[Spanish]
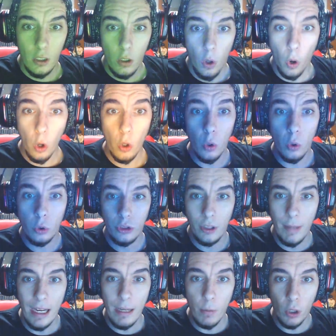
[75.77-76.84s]
Oh,
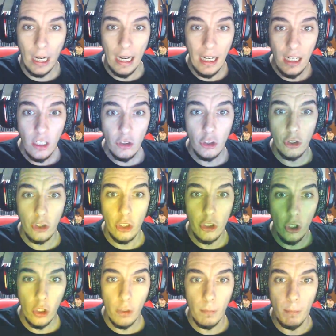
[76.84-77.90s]
tema y vocal, sí
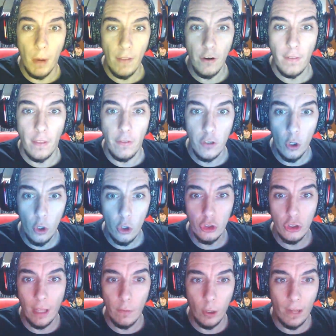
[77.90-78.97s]
señor, madre de Dios,
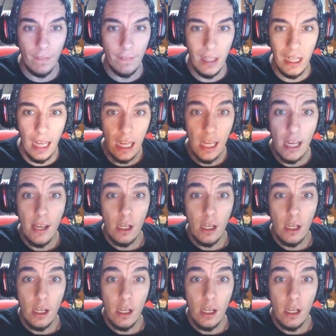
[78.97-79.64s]
dando candela.